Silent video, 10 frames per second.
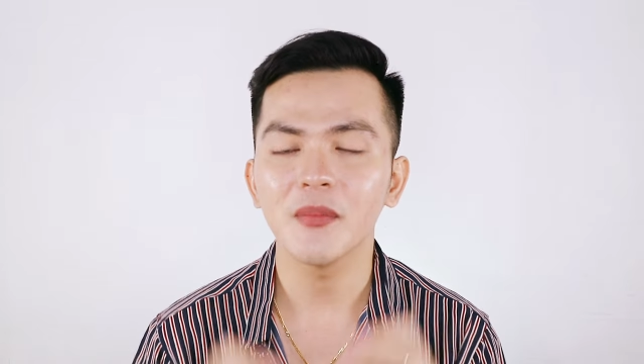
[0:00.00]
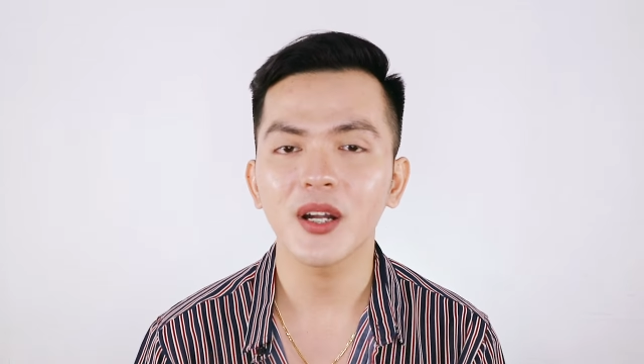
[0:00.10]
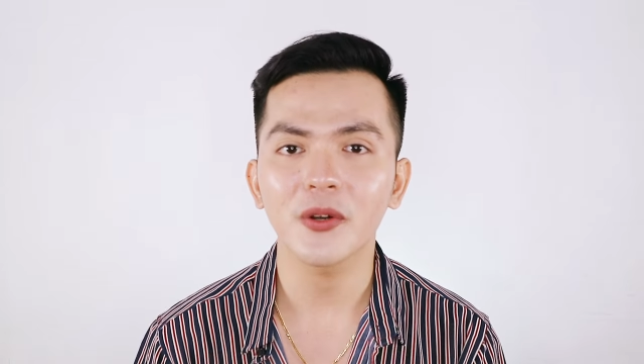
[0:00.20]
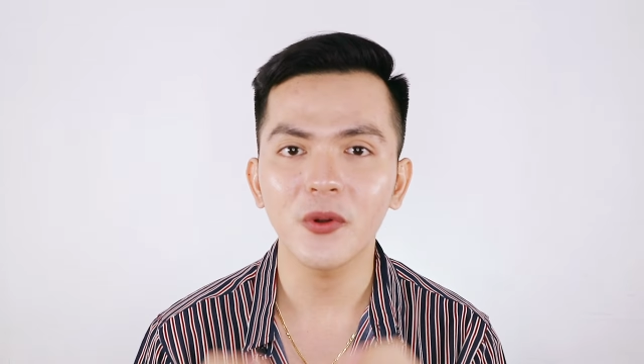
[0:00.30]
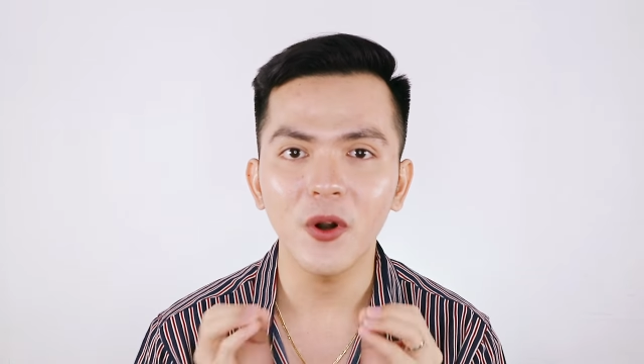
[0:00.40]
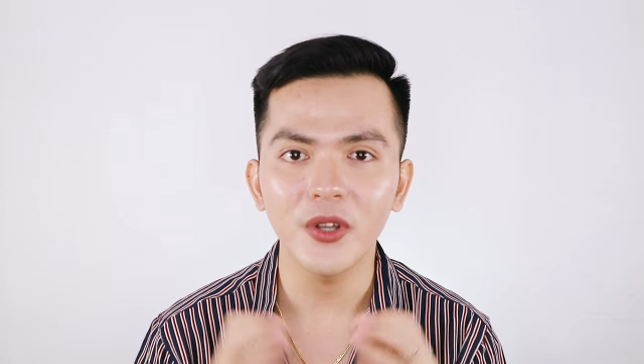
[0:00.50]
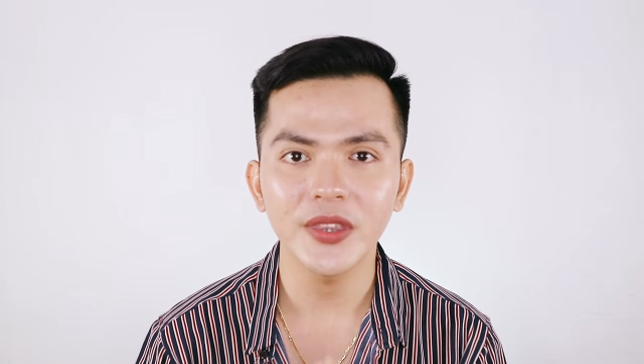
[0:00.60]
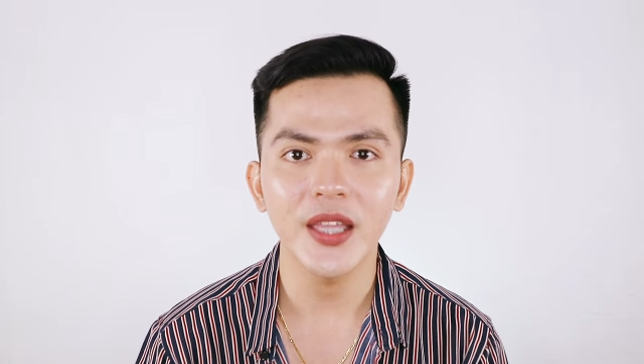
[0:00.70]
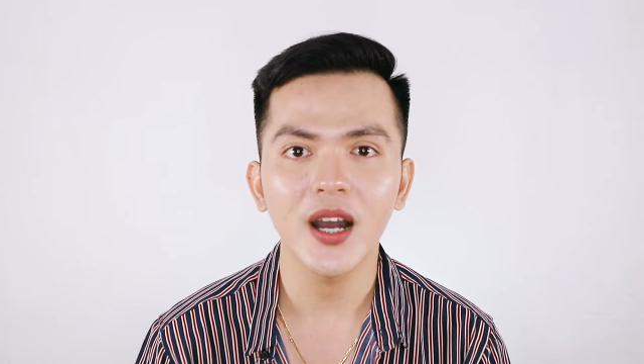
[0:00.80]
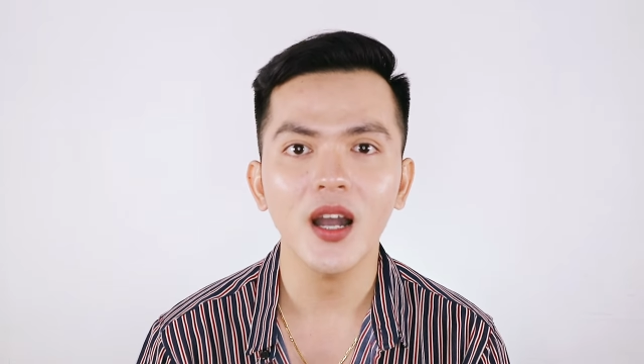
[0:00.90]
na
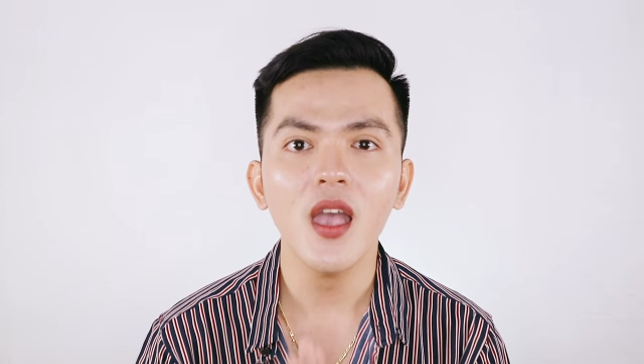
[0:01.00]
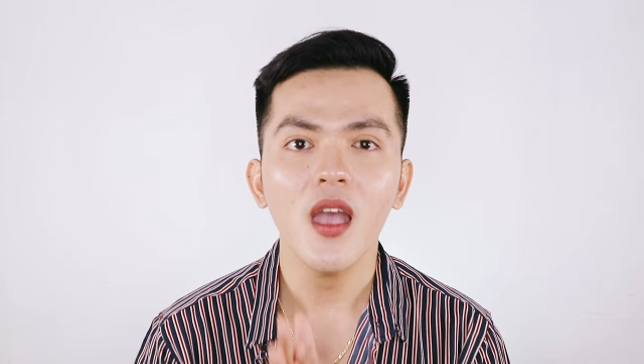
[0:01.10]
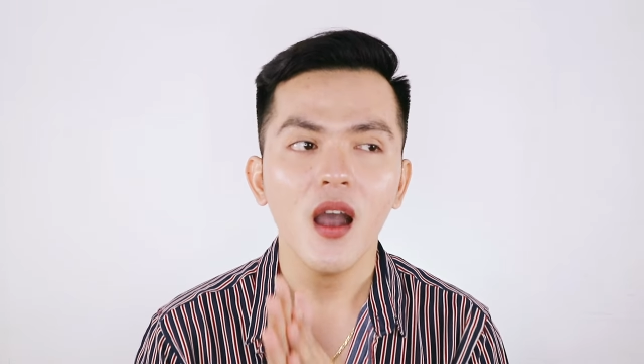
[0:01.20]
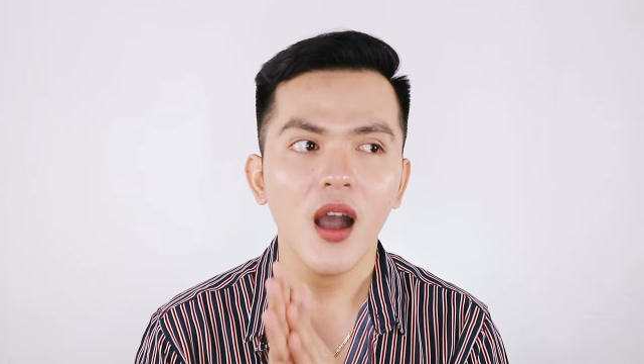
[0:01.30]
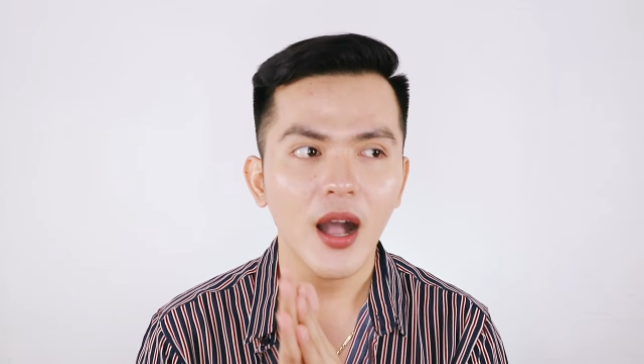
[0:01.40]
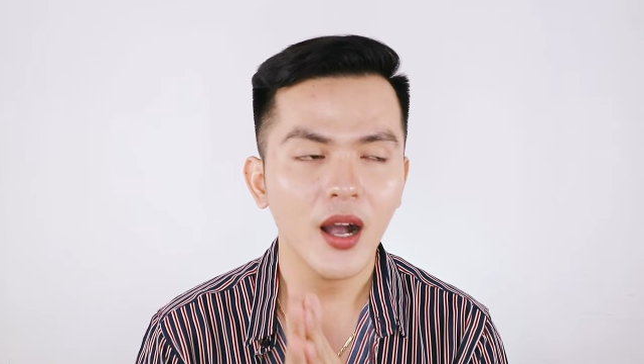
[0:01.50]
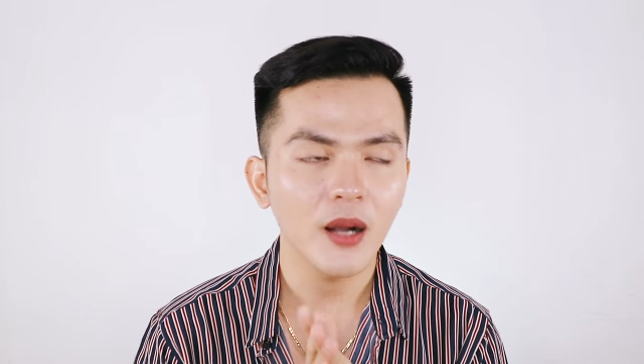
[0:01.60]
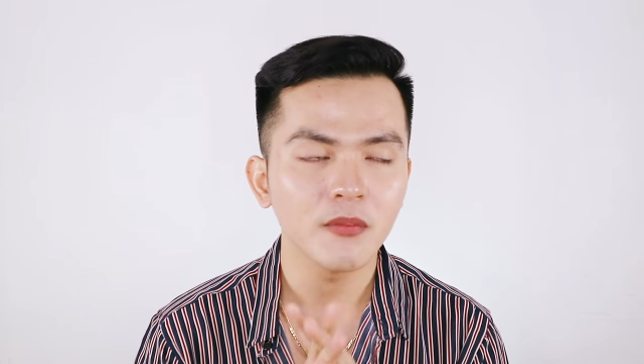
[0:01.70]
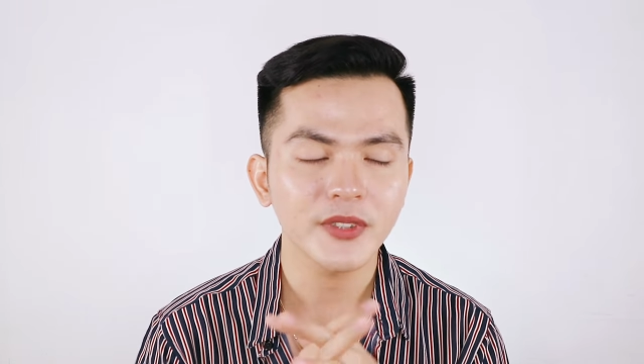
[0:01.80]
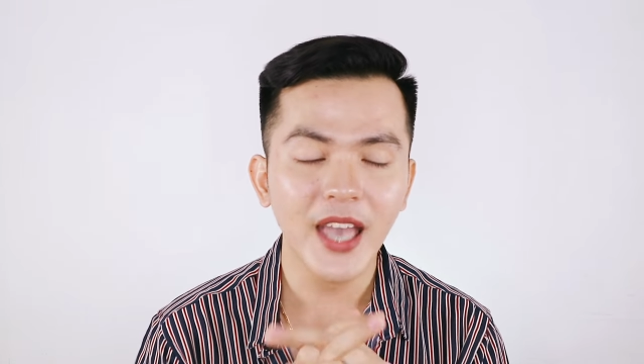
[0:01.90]
magkaroon ng
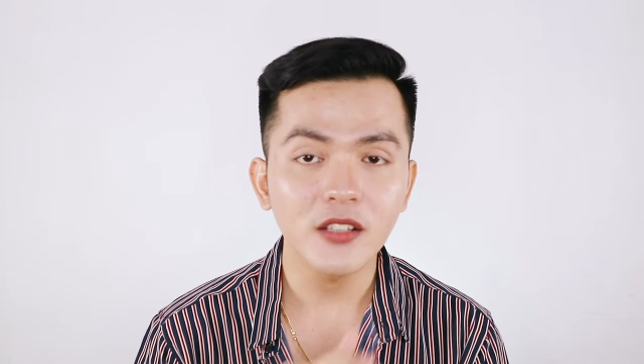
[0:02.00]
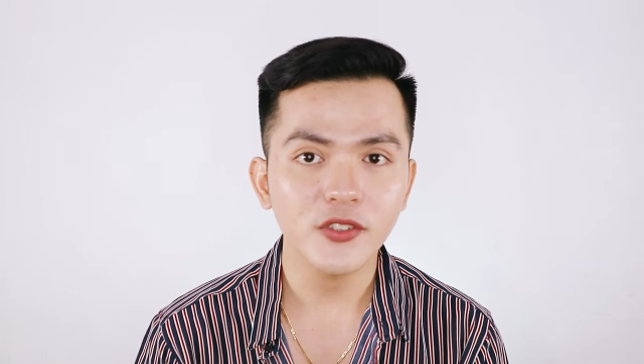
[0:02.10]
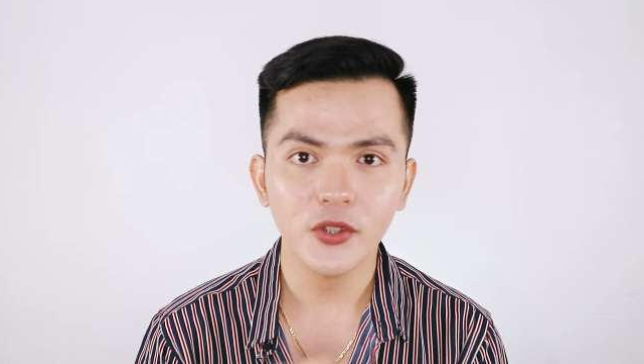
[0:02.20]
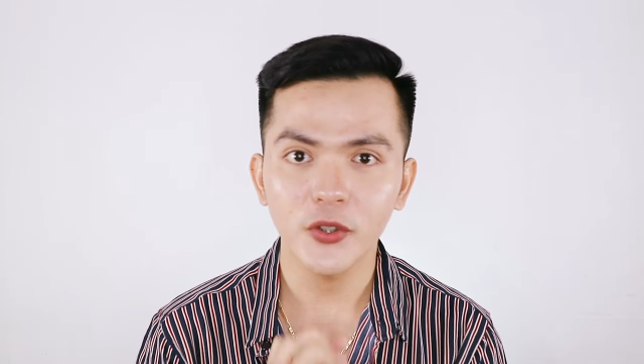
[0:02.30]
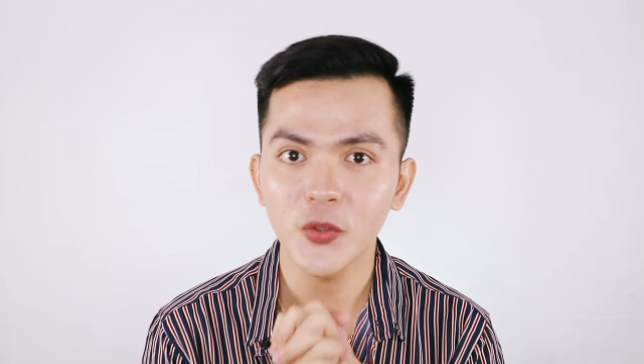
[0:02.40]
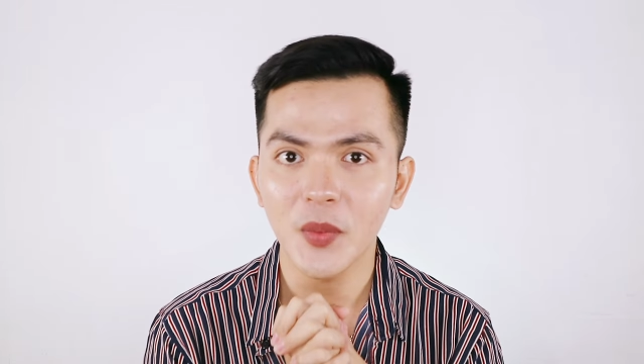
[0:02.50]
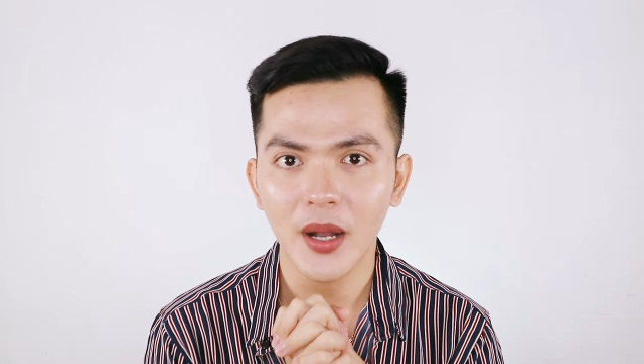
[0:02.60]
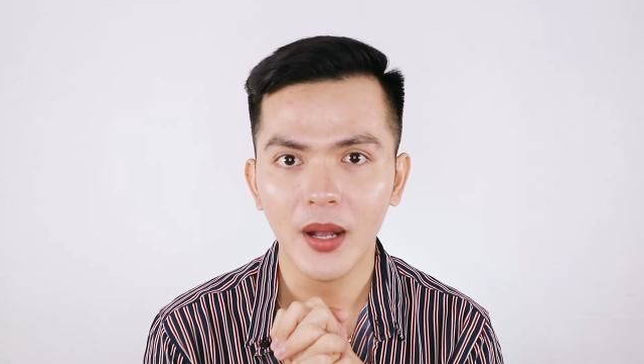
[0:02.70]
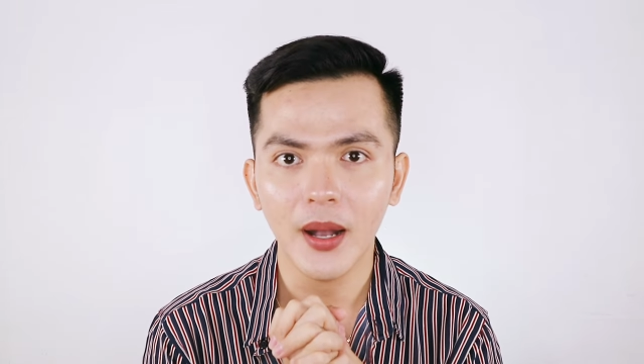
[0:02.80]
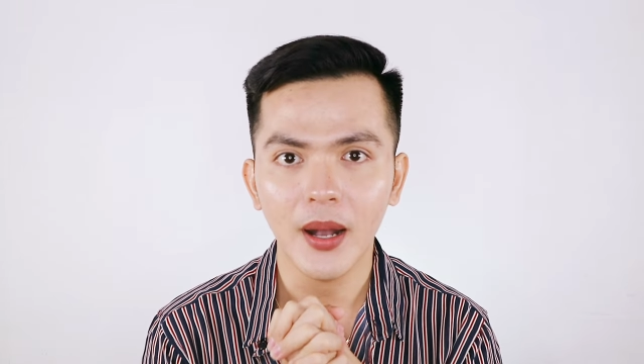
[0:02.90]
um, cancer yung
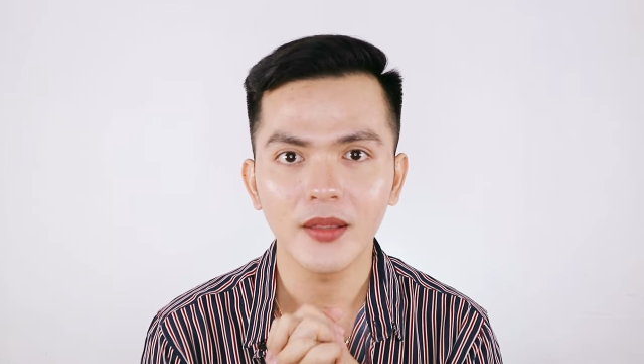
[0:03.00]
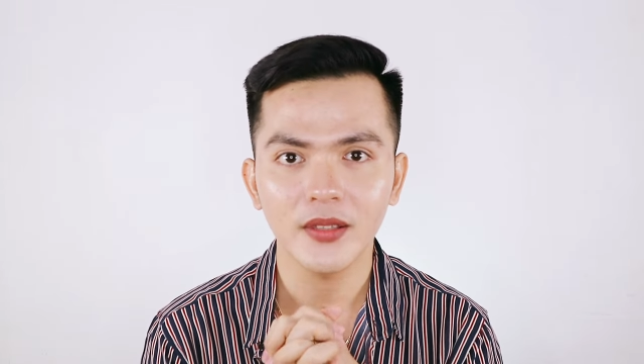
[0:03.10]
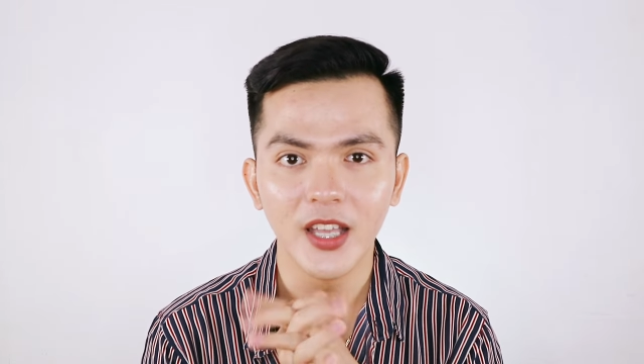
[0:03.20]
mga uh,